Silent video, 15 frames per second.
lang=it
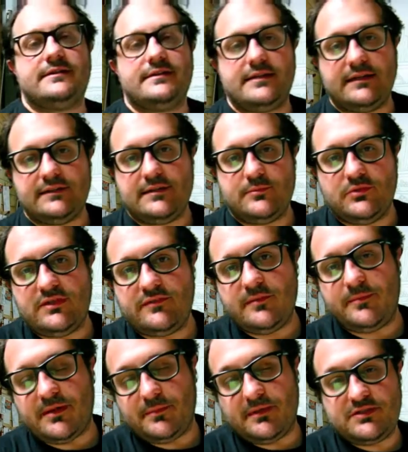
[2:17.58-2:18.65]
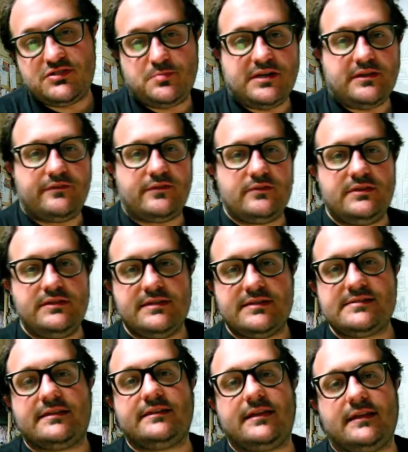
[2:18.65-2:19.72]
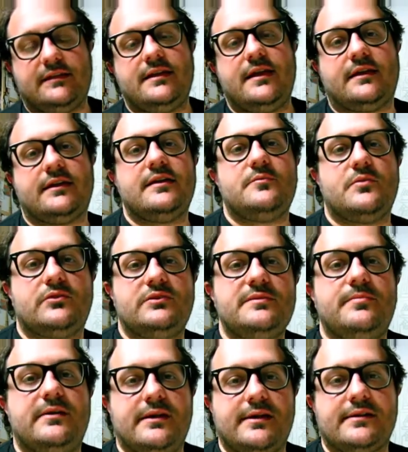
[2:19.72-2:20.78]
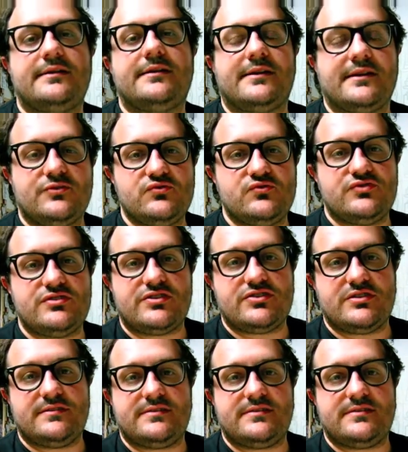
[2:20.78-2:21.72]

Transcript: Tanti motivi per partecipare a Frontiers, tanti anche i modi per raggiungerci.